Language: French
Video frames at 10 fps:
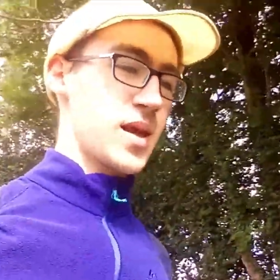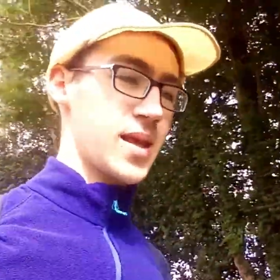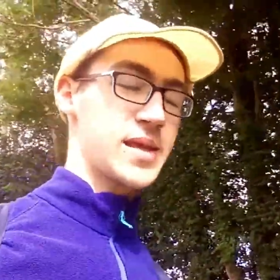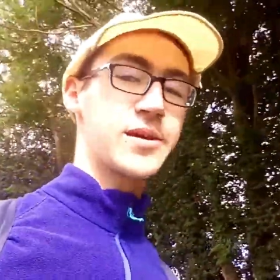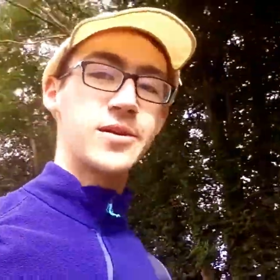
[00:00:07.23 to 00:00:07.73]

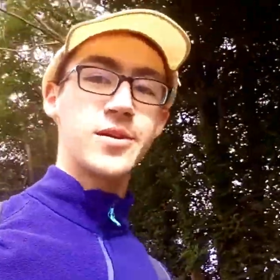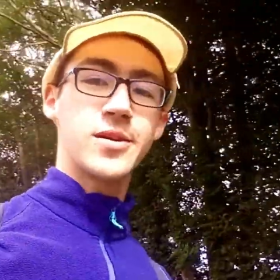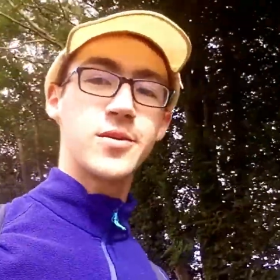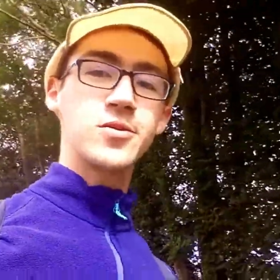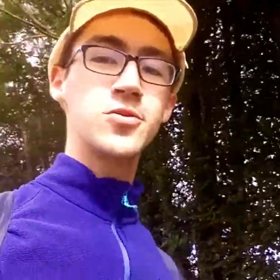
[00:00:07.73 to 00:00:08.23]
Et
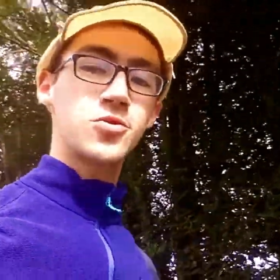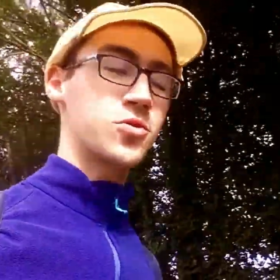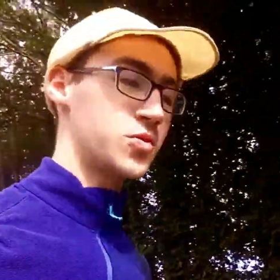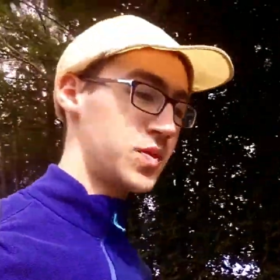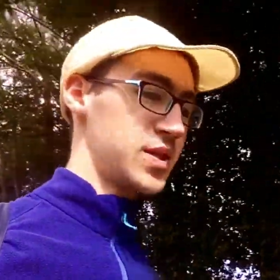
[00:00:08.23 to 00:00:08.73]
euh,
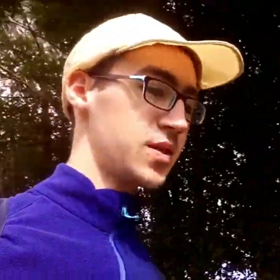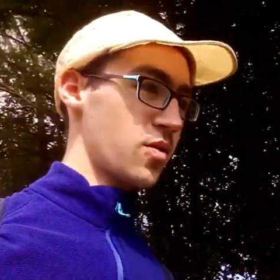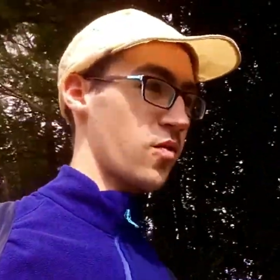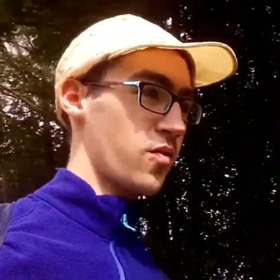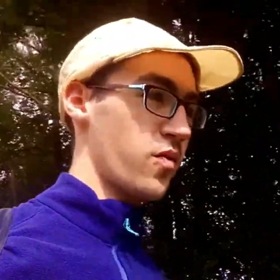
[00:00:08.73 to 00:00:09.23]
aujourd'hui,
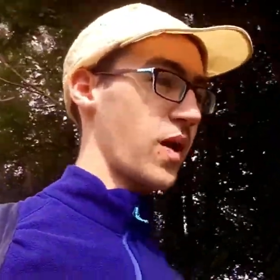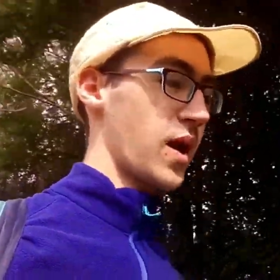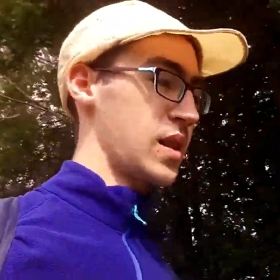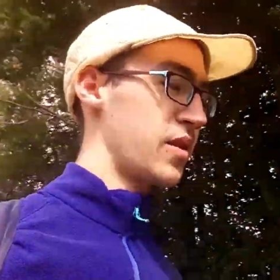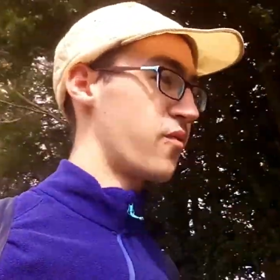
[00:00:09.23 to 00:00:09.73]
on va
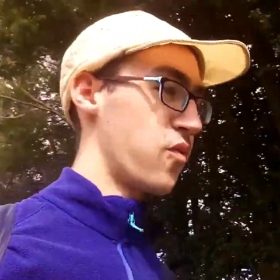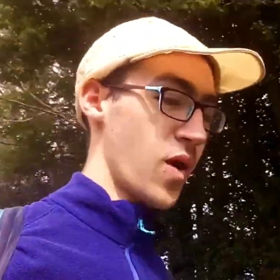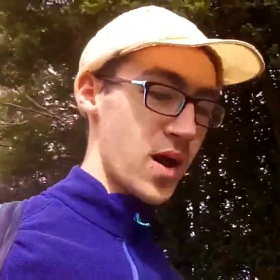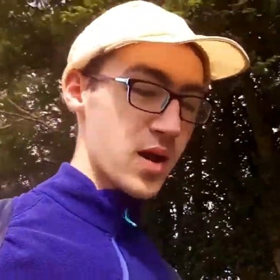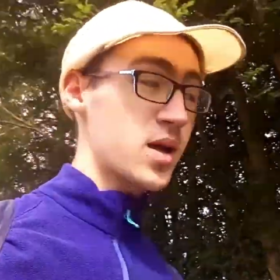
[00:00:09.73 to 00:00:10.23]
aller
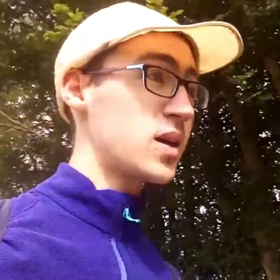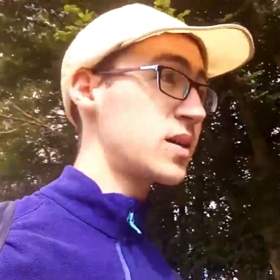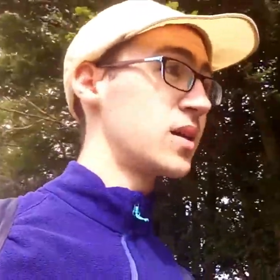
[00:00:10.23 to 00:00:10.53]
voir